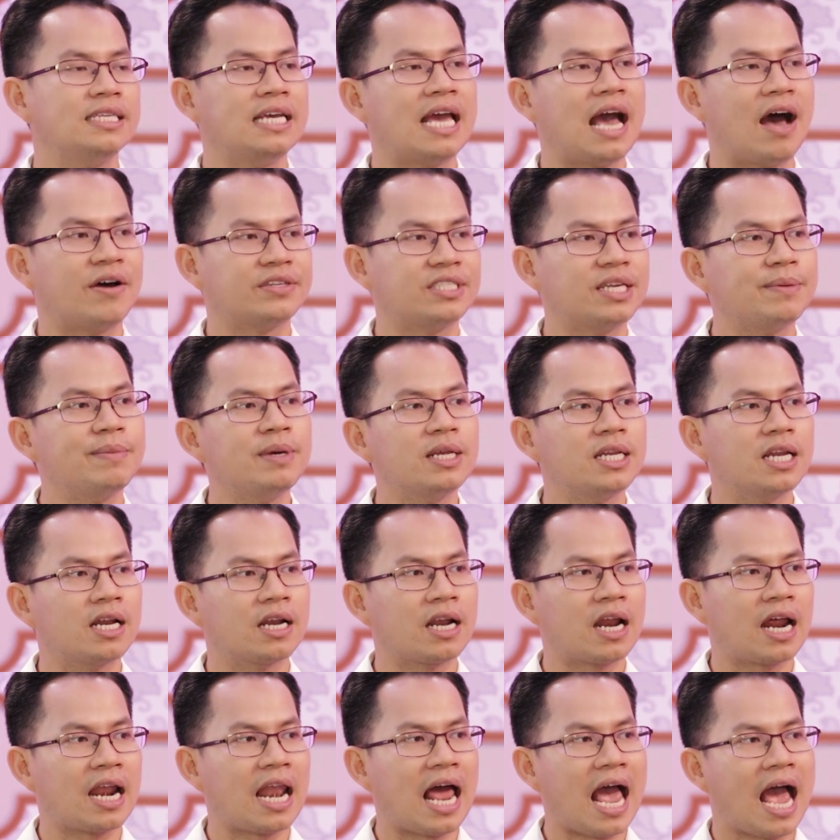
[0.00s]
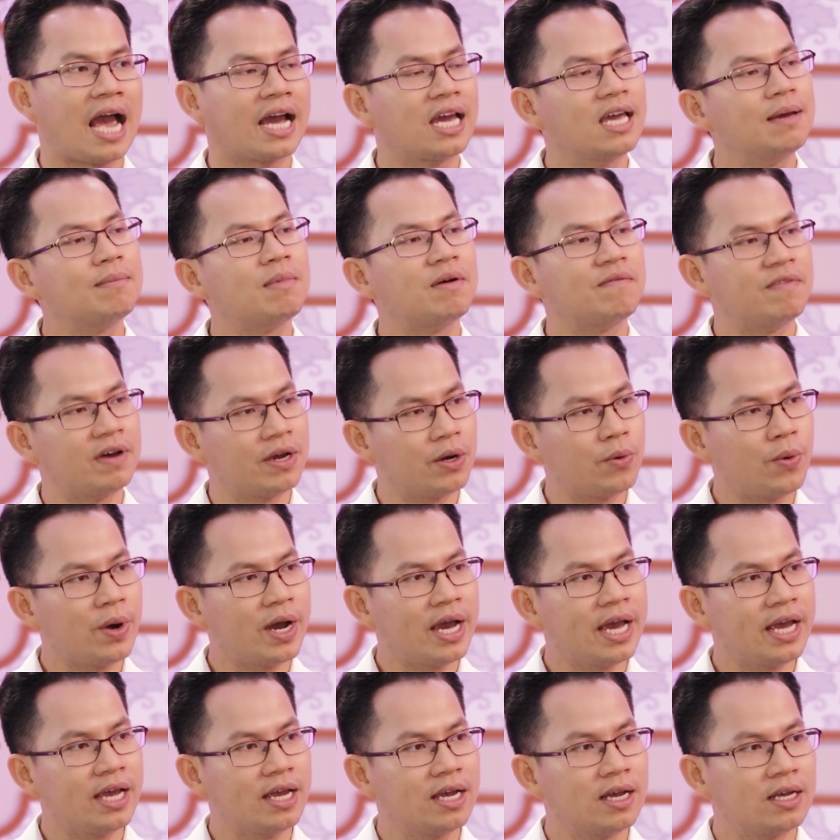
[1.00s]
chị Hảo sẽ biết rằng là à, khi mà về
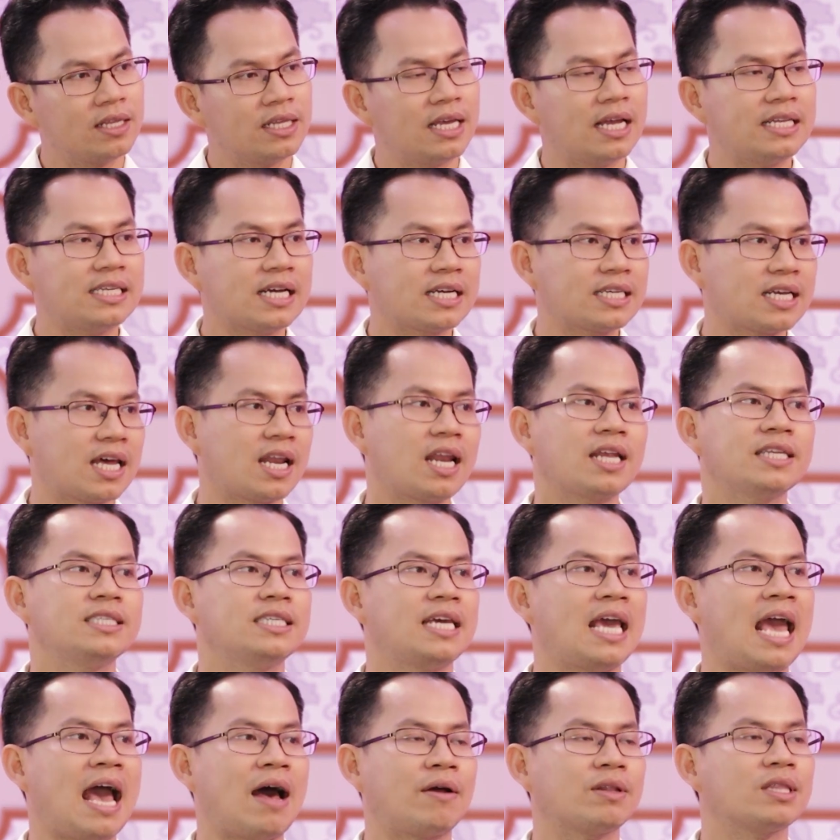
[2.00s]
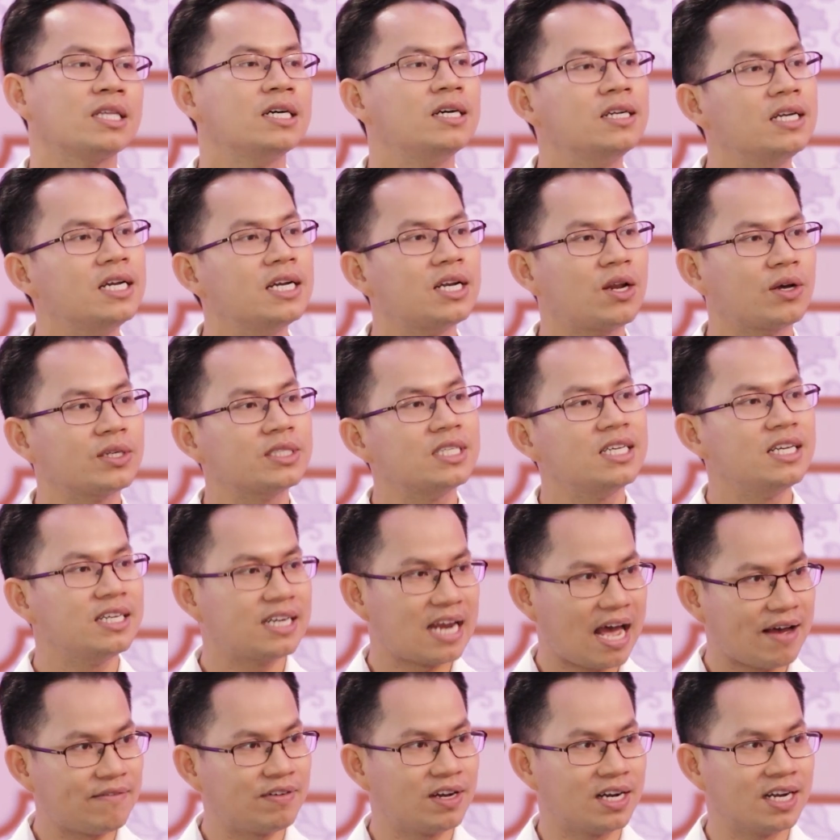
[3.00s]
quê thì chắc chắn là chị Hảo từ nơi đó sinh
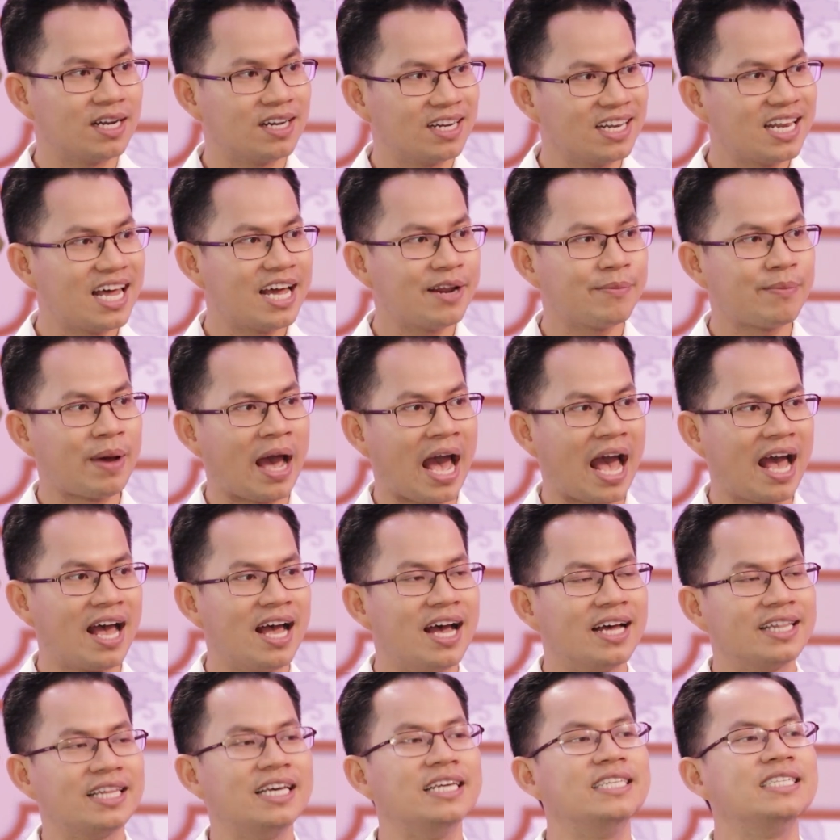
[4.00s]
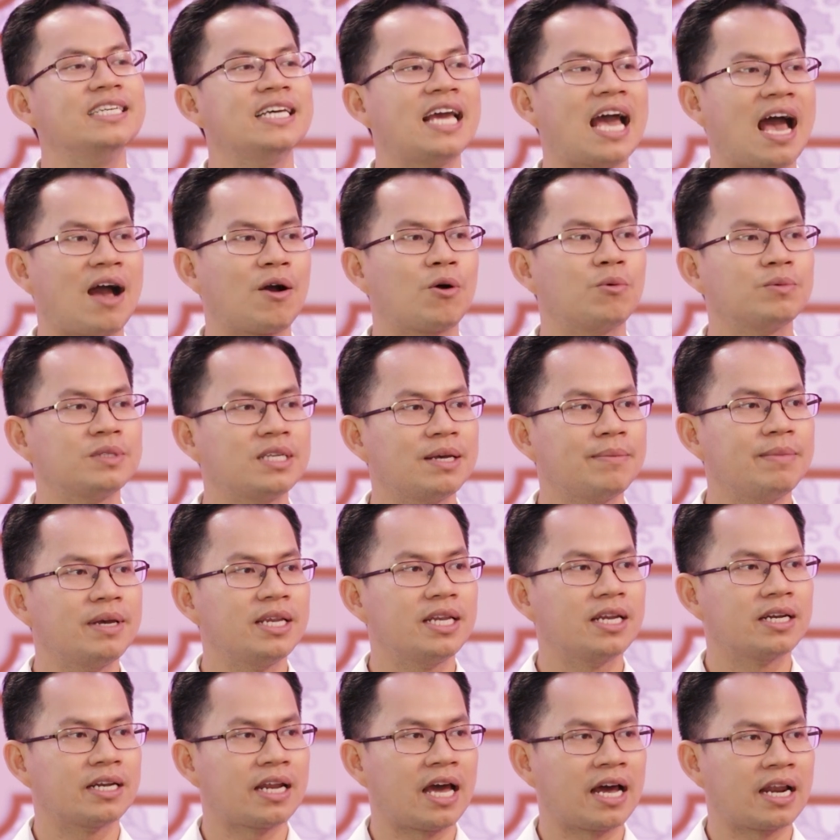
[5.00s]
ra và lớn lên mà, thì chị Hảo cũng sẽ biết
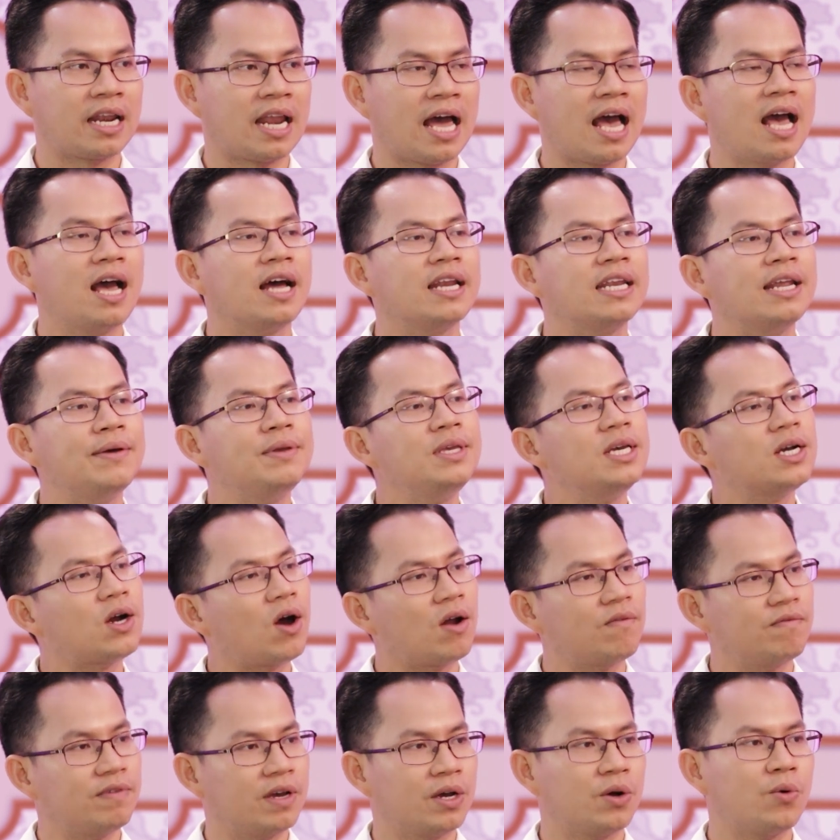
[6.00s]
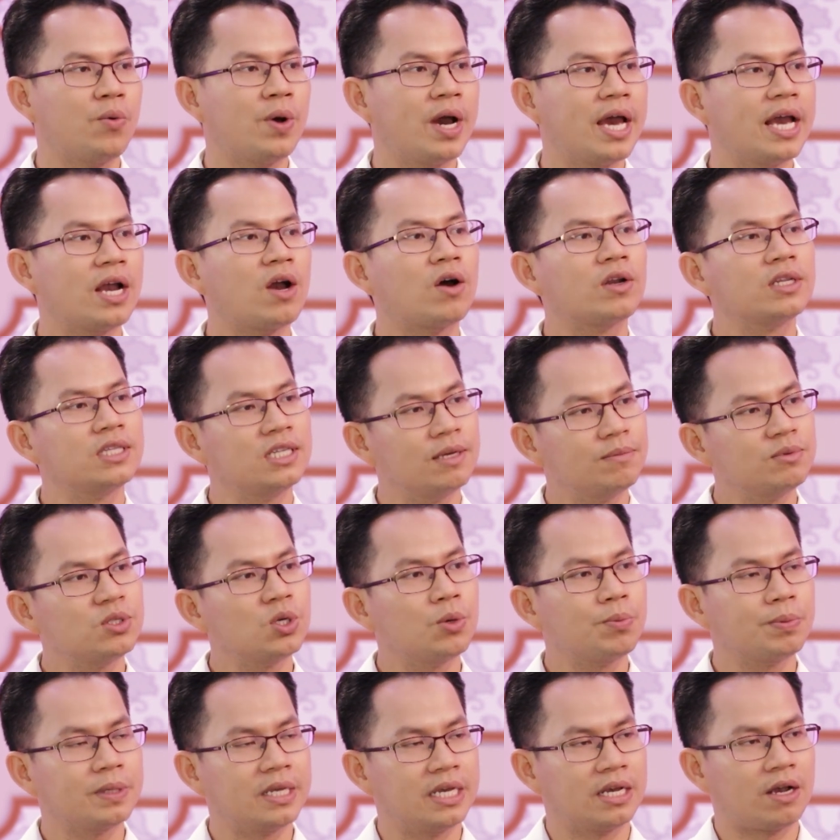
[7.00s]
được rằng là nếu như con về quê con tiếp
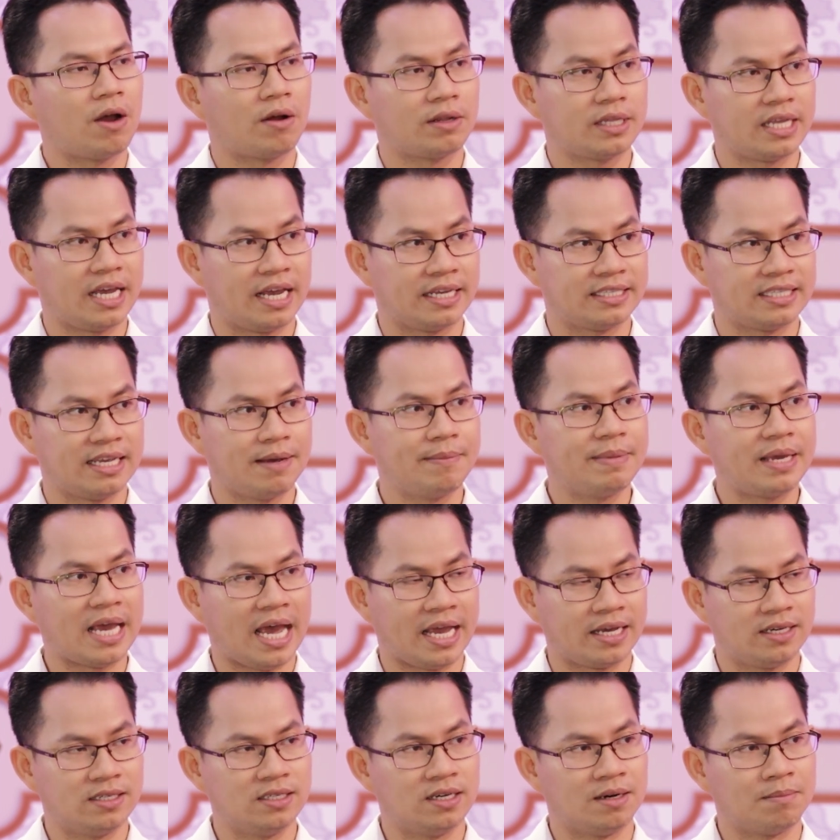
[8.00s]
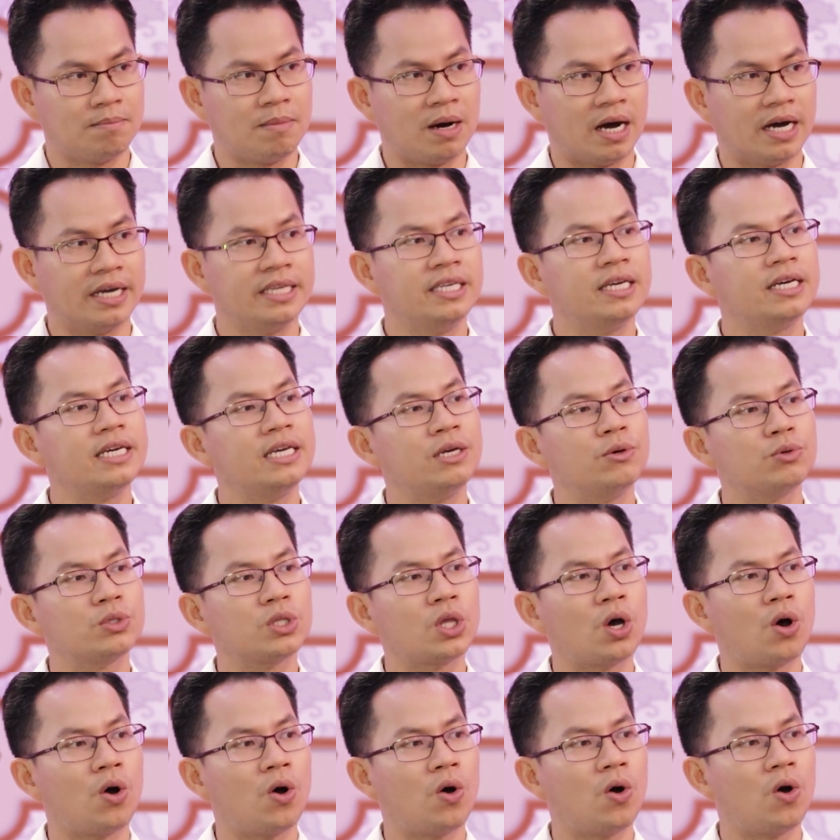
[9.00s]
xúc thì có thể sẽ bị ảnh hưởng bởi những yếu
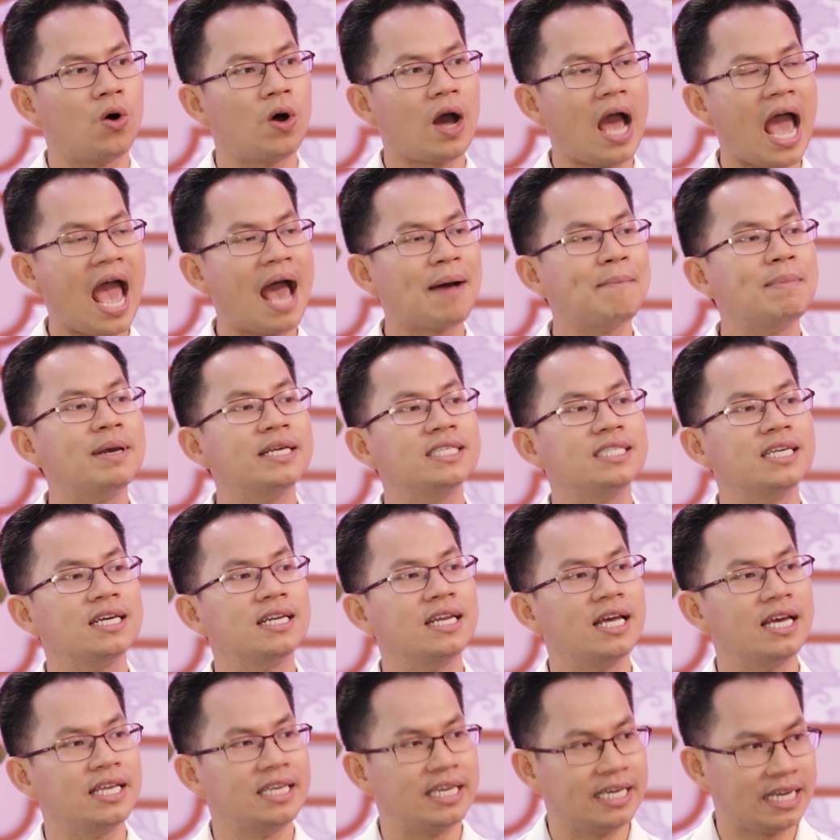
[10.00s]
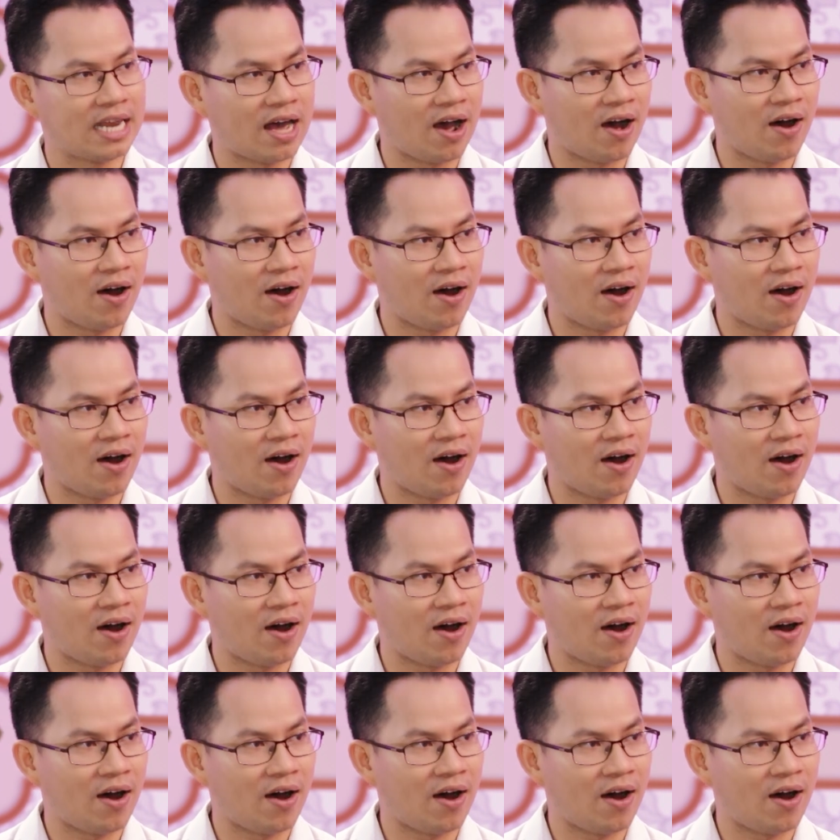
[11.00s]
tố a bê xê đê gì